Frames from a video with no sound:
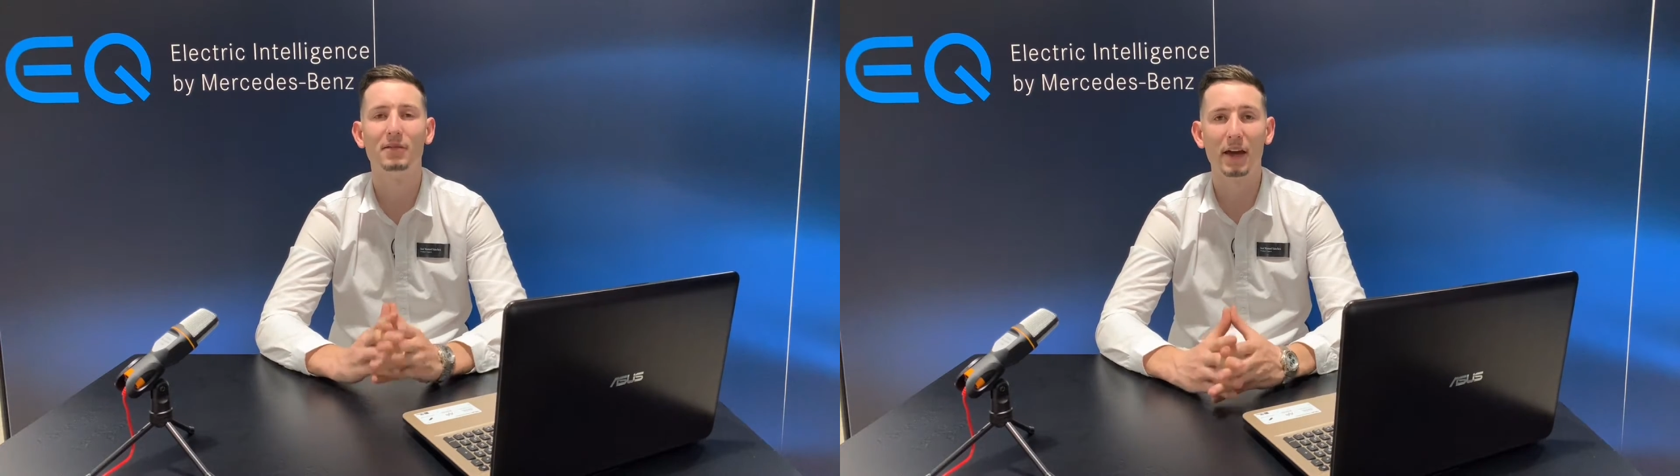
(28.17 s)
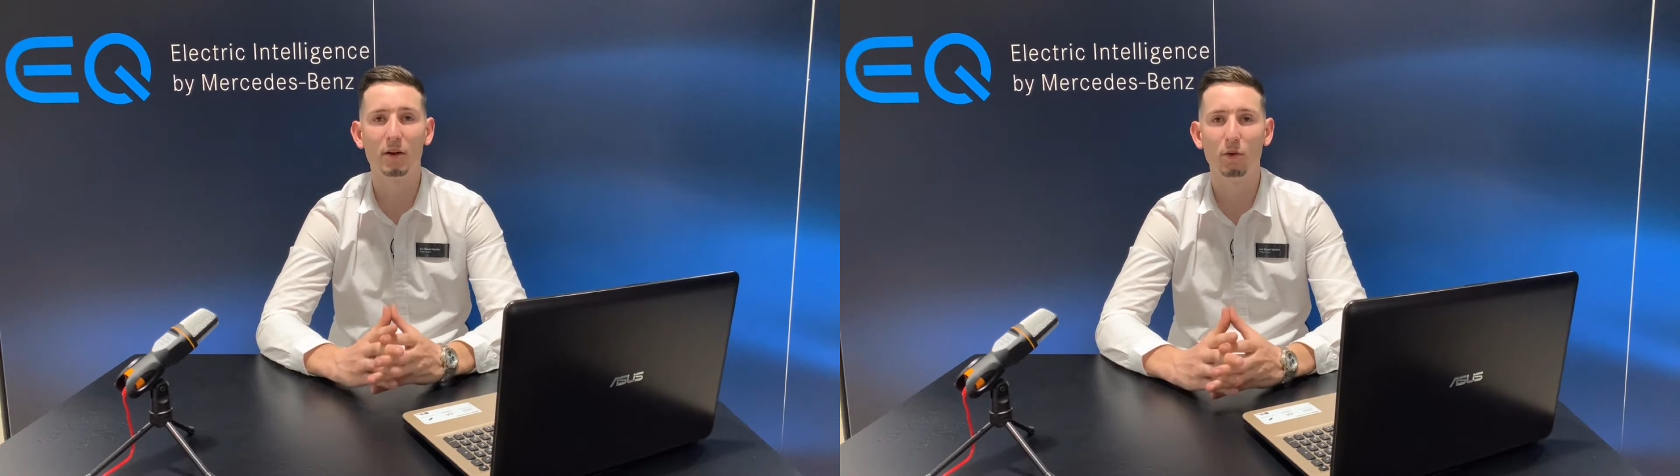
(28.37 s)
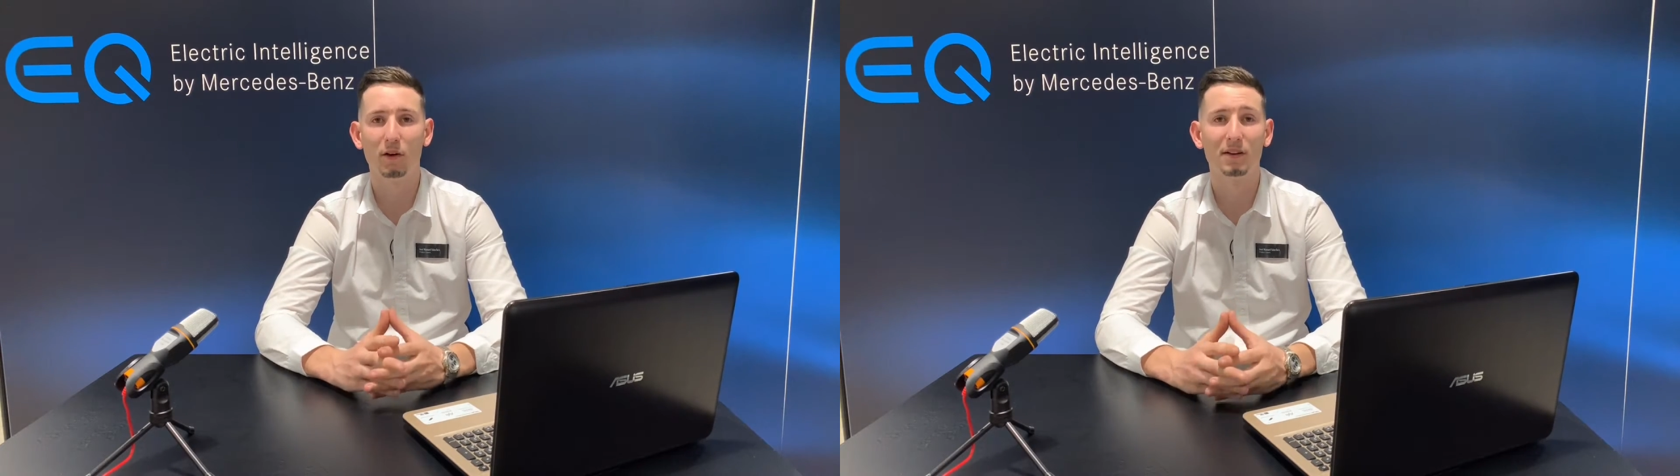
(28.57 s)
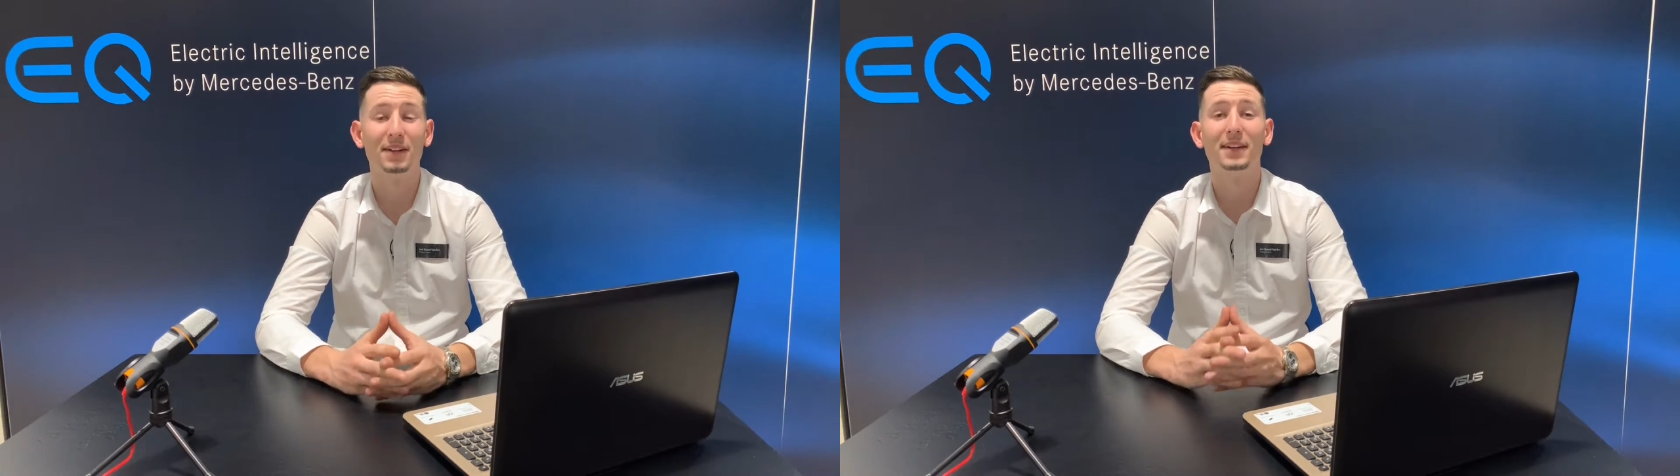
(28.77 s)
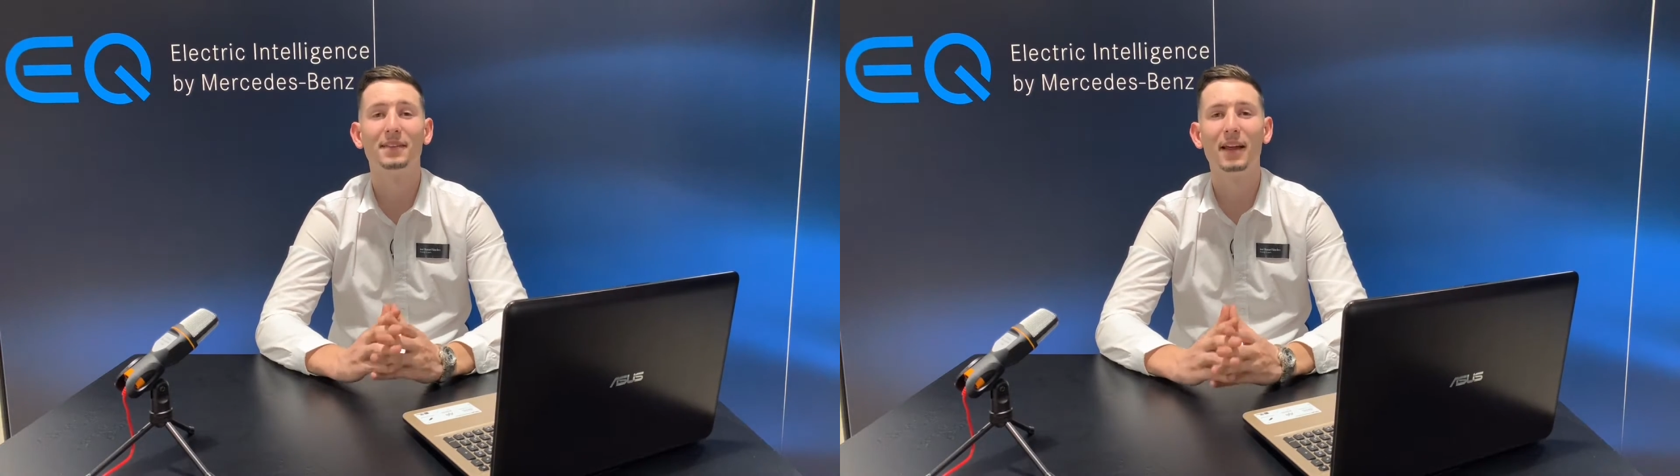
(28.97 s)
vehículo
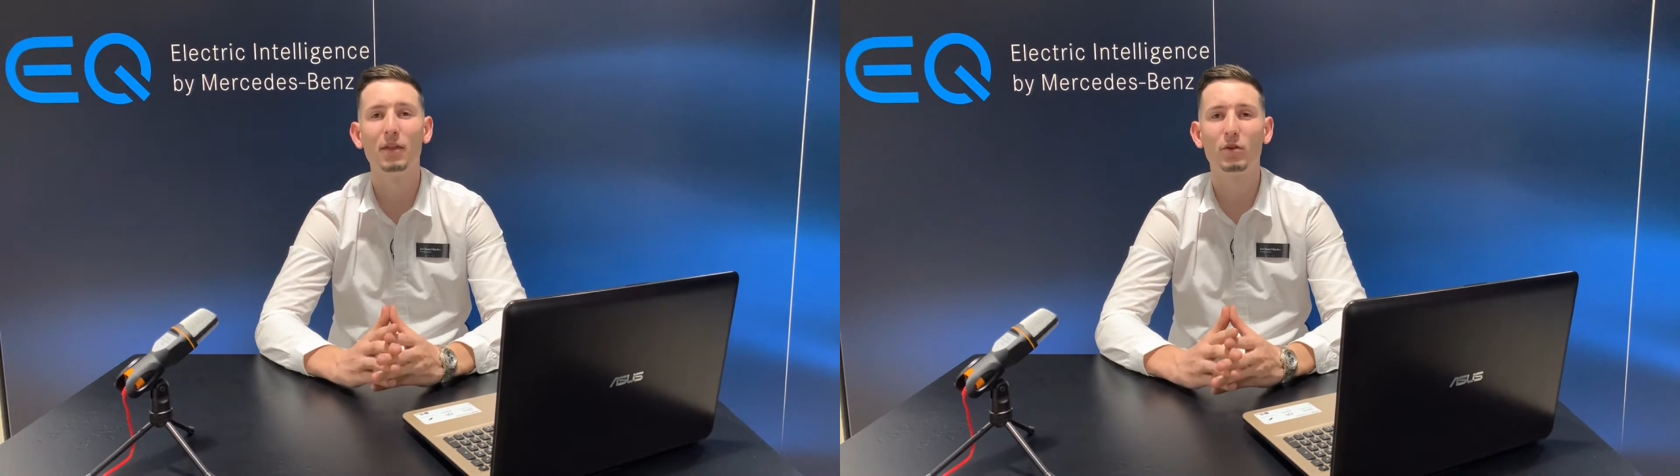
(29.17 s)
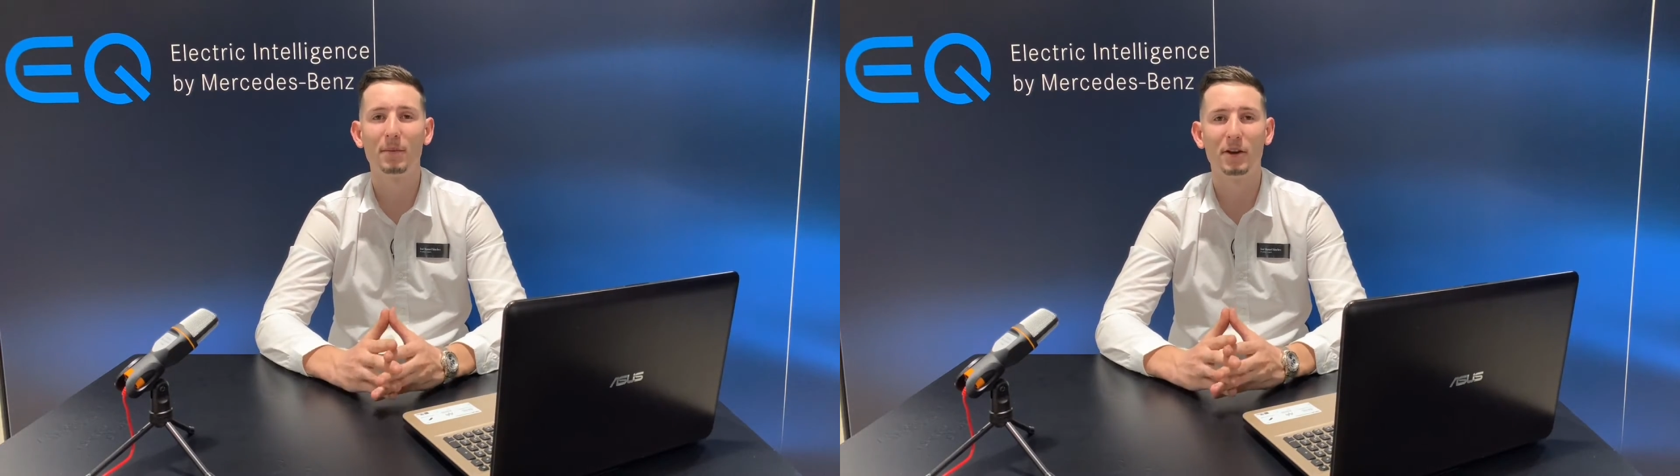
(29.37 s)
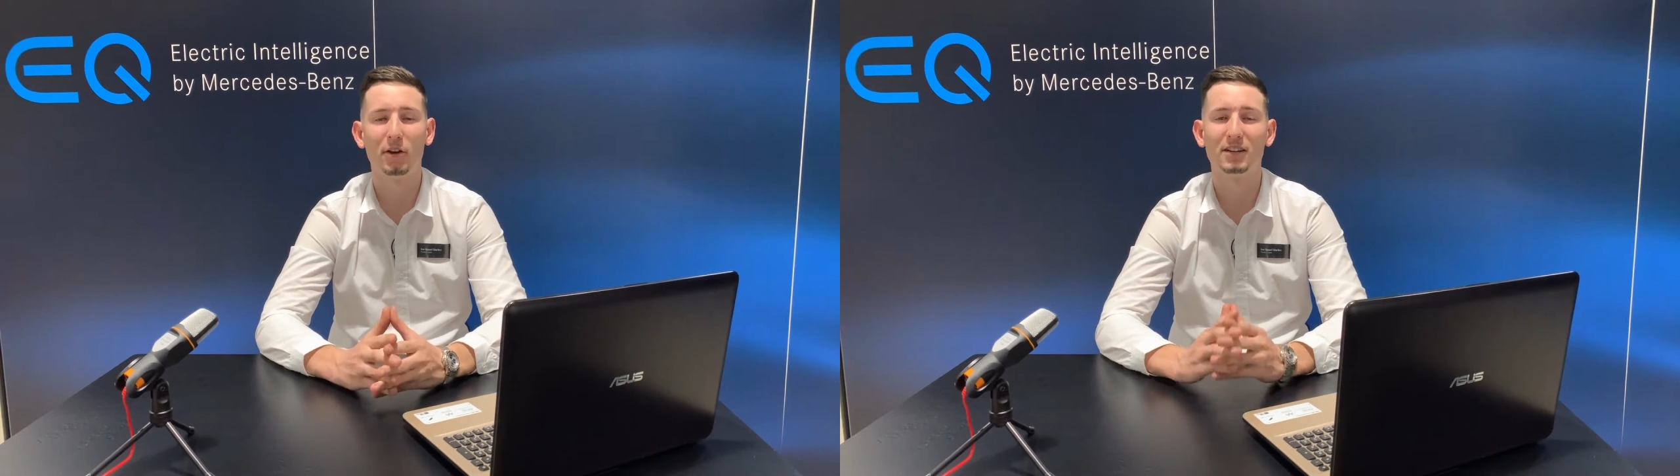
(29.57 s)
dando una mayor